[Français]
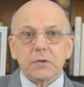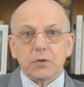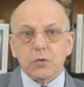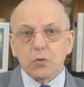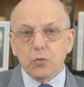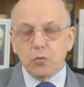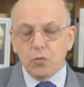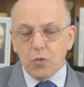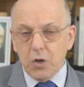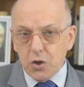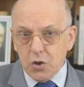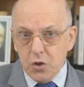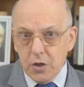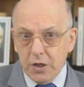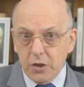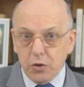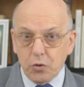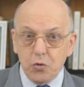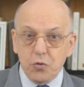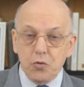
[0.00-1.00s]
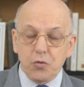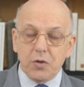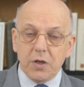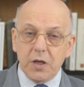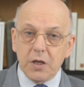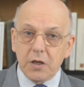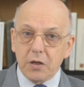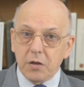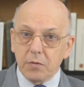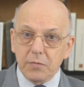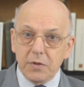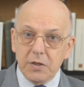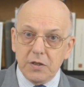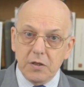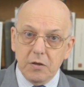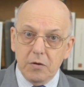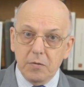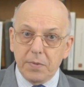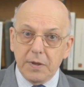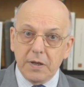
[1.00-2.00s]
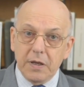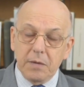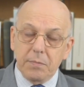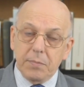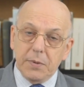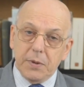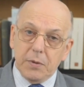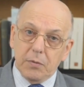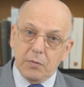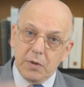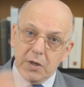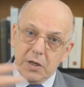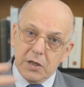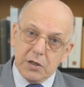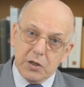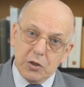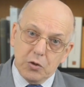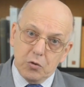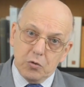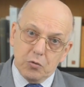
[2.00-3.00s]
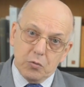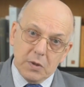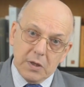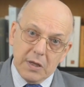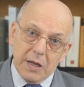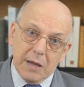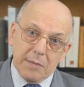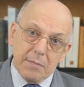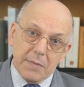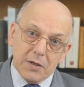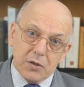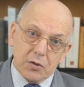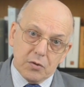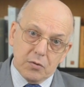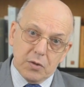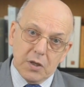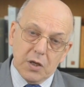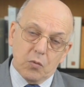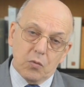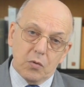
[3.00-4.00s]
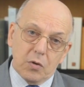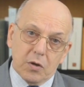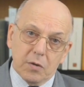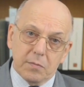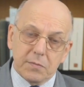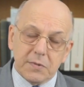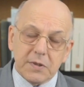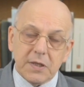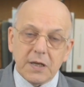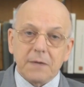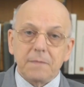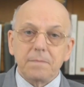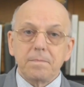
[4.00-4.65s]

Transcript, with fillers: euh, ou à, être jugé, comme disait le Padre Pio, et ainsi de suite. La messe se déroule comme ça.